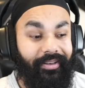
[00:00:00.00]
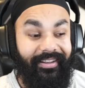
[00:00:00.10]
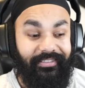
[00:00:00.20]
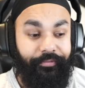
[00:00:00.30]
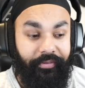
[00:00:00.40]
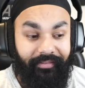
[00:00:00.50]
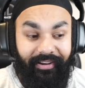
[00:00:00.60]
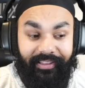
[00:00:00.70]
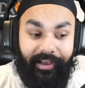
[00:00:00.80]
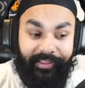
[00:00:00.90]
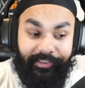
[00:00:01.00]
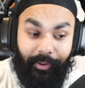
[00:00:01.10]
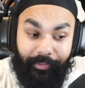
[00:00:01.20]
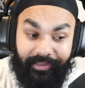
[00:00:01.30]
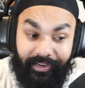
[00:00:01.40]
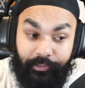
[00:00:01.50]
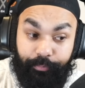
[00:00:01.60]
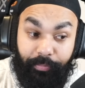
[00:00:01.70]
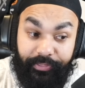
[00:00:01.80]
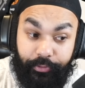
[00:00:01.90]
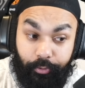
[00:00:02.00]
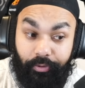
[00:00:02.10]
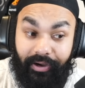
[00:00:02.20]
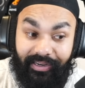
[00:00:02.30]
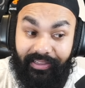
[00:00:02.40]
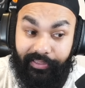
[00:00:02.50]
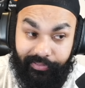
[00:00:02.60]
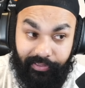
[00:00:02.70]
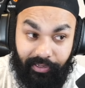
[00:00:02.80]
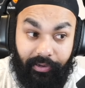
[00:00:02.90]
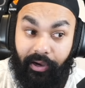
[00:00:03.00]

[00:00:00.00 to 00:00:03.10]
गाइस ये फाइनल वाली आ रही है यहाँ पे लिखा है बंदर को खाना नहीं देना